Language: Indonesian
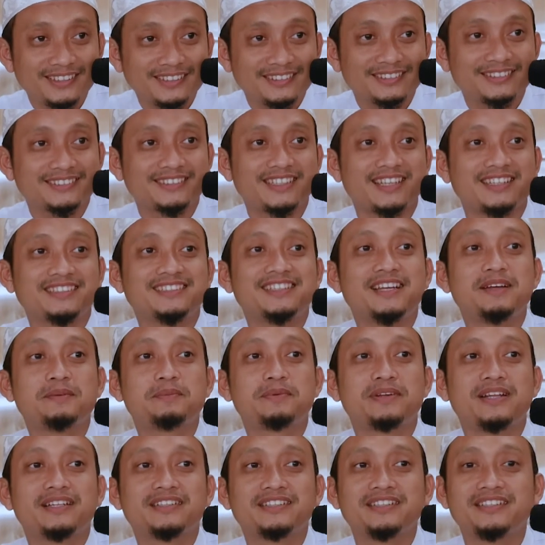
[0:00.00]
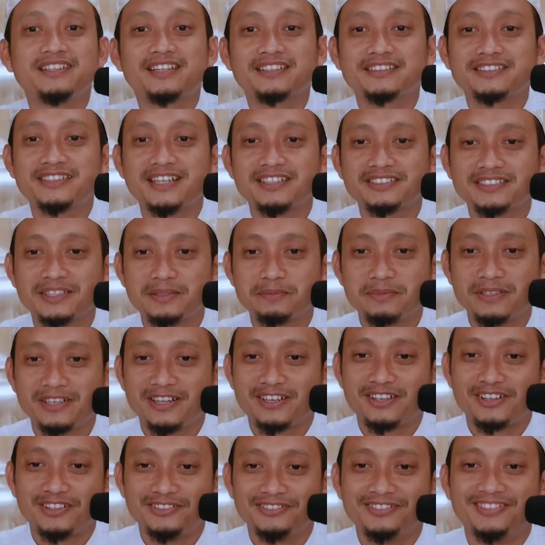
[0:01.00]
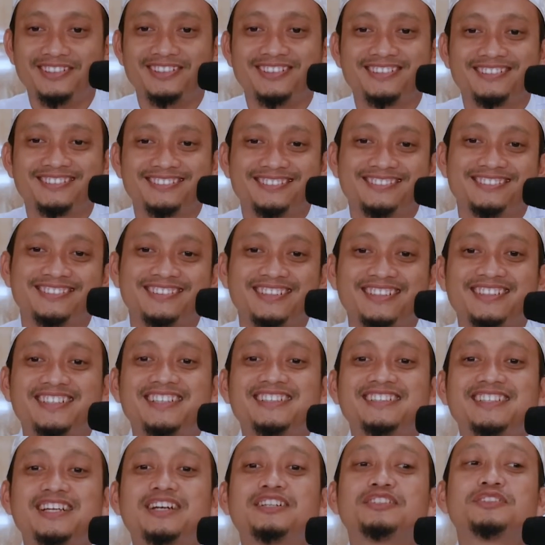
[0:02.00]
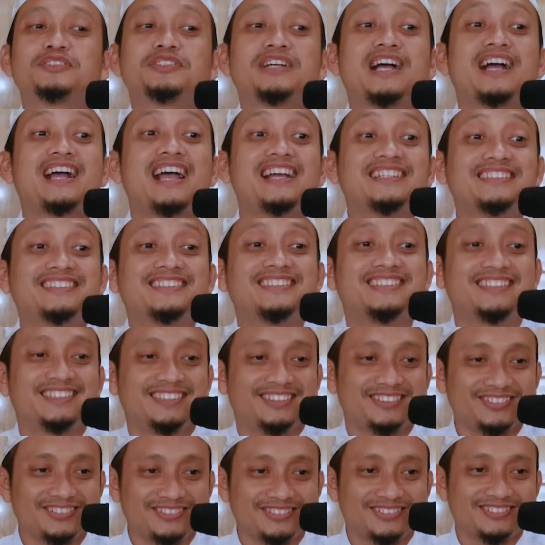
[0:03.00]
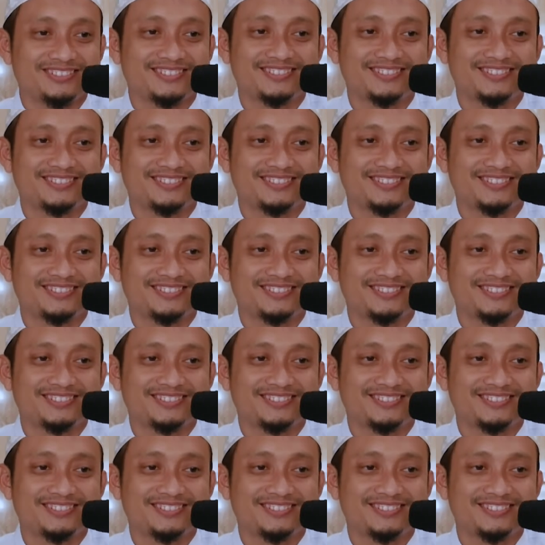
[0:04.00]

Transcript: saya berarti nerjang jaminan Allah karena dia juga ngaji gitu